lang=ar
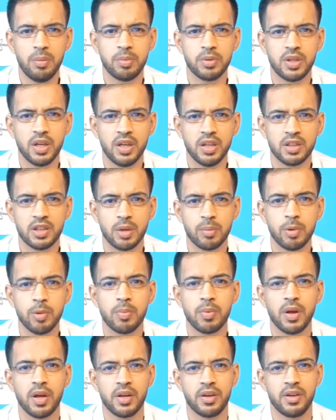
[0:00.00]
بتاع الطبيب
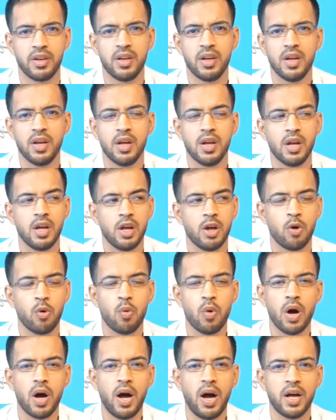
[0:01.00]
لان
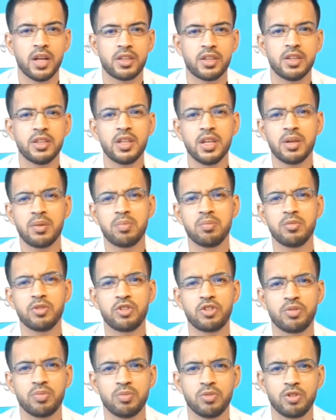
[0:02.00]
هو حضرتك
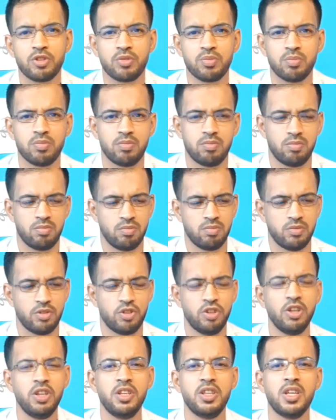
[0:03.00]
مش مش مش
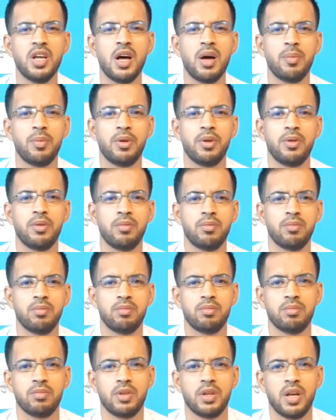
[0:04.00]
احنا بن
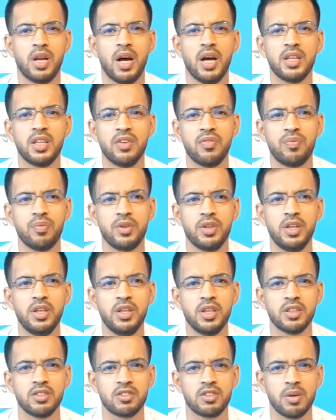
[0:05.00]
الهدف من ان احنا
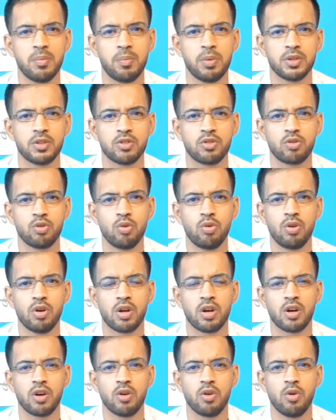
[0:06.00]
نظبط
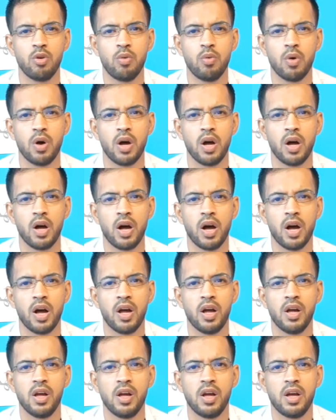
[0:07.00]
السكر اللي هو
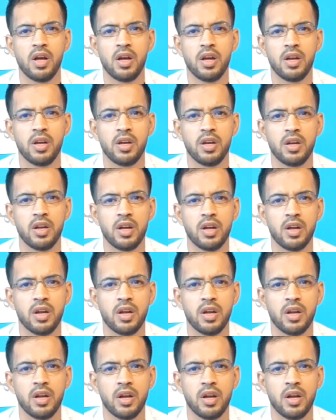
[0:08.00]

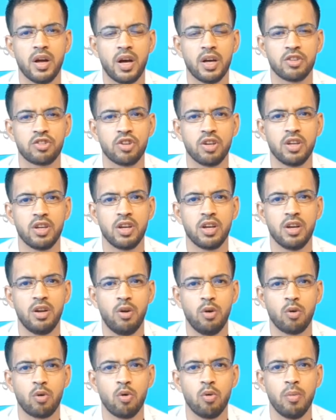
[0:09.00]
اللي عشان
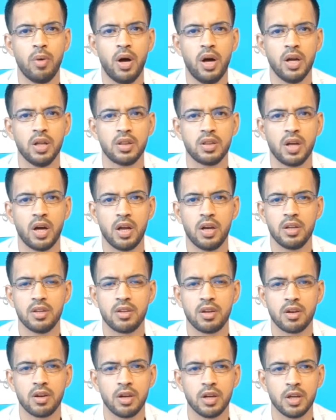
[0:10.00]
الحكومة حاطة عليه
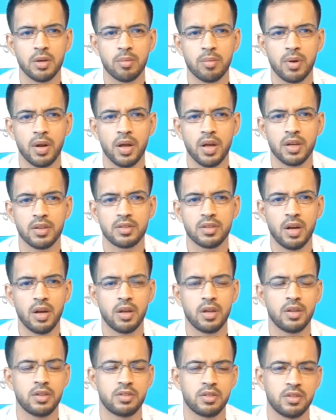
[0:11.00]
ضرائب لا
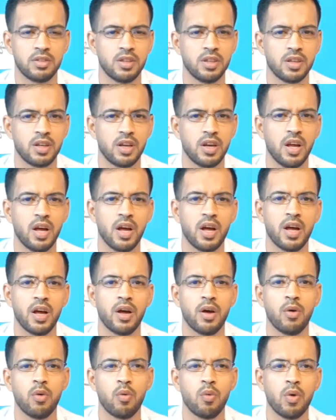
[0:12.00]
يا صديقي لا
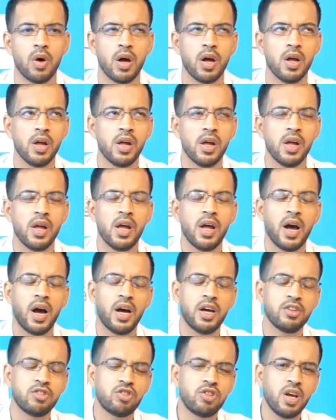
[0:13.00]
هو
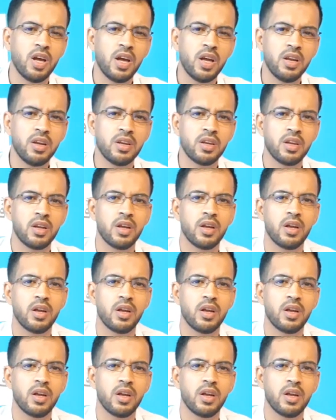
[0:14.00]
عشان